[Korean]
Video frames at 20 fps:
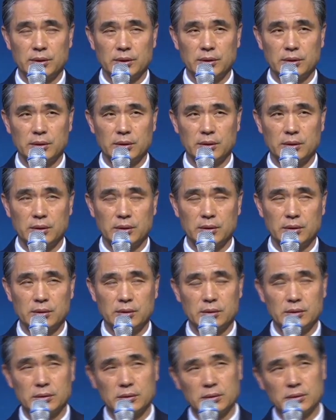예,
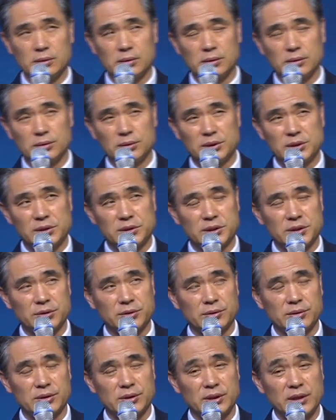그리고
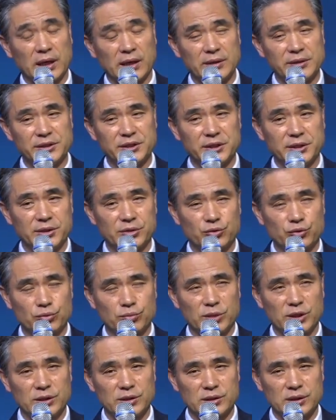실제적으로 그 당시에
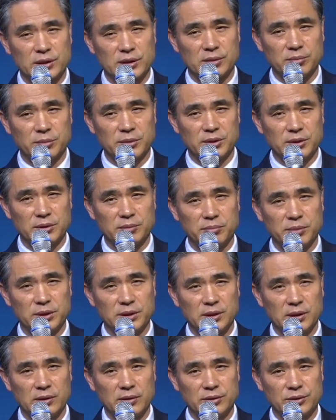수많은 사람들의
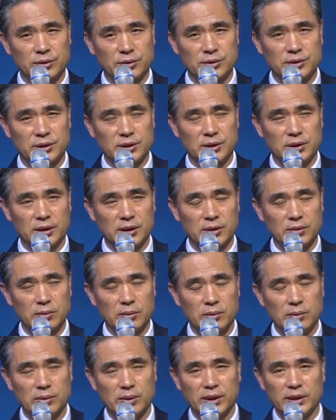비난과 정죄를
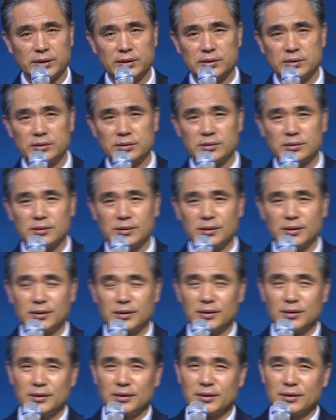하고 하는
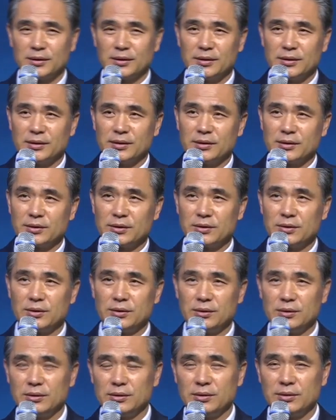어,
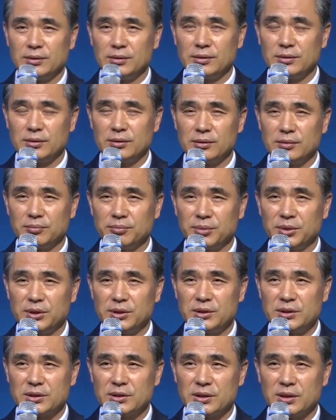그
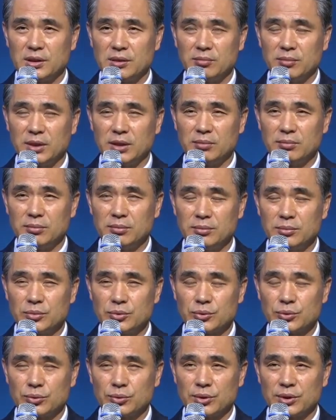비참함
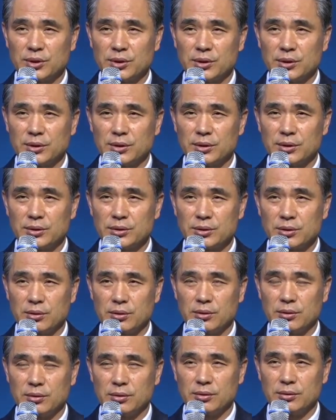
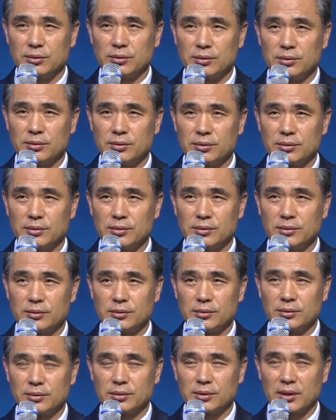속에서
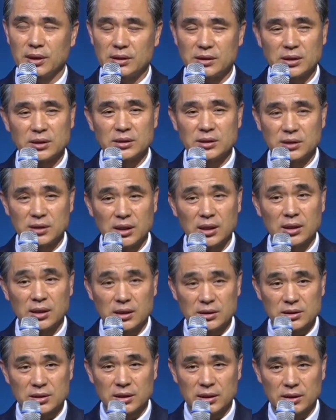가장
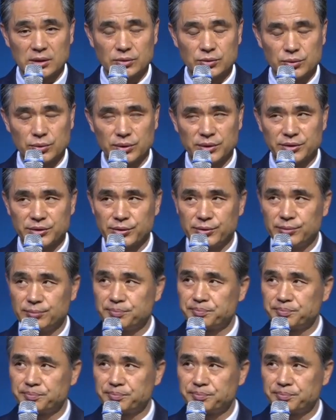극악한 상황 속에서